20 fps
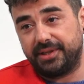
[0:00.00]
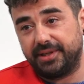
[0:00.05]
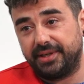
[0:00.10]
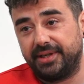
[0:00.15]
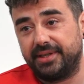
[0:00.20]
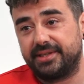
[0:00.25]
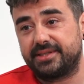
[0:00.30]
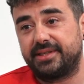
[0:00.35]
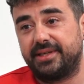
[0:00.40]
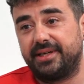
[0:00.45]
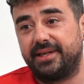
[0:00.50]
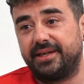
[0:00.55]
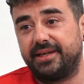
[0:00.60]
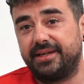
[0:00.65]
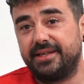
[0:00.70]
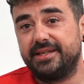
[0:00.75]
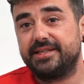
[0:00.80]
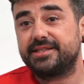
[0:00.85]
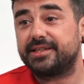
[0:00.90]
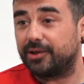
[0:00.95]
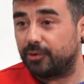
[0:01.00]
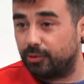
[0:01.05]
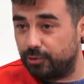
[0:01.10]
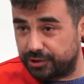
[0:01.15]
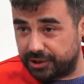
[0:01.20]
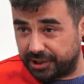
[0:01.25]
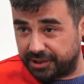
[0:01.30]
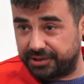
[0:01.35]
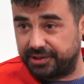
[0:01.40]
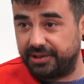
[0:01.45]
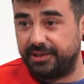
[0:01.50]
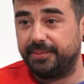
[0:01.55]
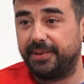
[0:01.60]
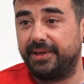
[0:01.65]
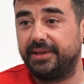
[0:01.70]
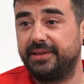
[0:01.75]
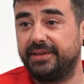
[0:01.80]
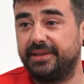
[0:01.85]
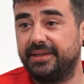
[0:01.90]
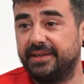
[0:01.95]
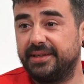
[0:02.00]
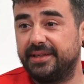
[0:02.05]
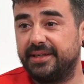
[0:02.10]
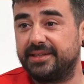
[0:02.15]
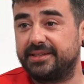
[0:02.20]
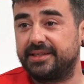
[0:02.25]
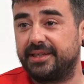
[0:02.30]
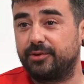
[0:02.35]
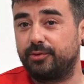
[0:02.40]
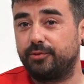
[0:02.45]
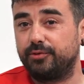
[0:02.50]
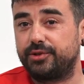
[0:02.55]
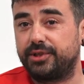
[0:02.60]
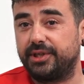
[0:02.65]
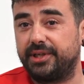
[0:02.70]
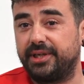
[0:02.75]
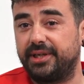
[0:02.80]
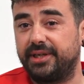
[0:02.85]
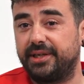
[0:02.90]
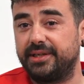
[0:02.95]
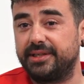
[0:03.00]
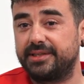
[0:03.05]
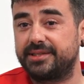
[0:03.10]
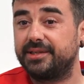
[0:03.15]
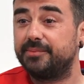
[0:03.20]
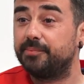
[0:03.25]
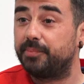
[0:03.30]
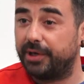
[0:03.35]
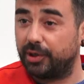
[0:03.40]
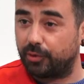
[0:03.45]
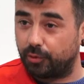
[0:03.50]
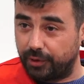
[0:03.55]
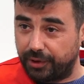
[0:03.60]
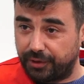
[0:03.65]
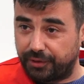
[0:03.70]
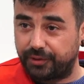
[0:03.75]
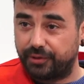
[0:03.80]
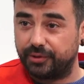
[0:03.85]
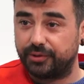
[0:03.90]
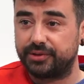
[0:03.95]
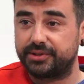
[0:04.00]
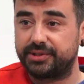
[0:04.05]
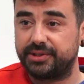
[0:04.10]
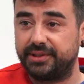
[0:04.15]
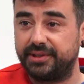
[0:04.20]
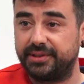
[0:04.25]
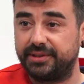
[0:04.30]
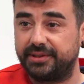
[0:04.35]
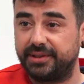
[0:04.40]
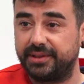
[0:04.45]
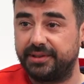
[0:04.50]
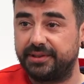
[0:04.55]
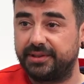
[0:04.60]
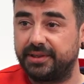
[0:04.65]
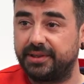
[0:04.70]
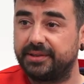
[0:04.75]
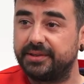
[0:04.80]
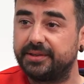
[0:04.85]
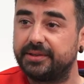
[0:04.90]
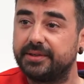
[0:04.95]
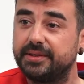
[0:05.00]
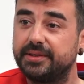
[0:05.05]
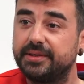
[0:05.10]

tener esa, escucha activa, esa escucha sin prejuicios. Y personalizada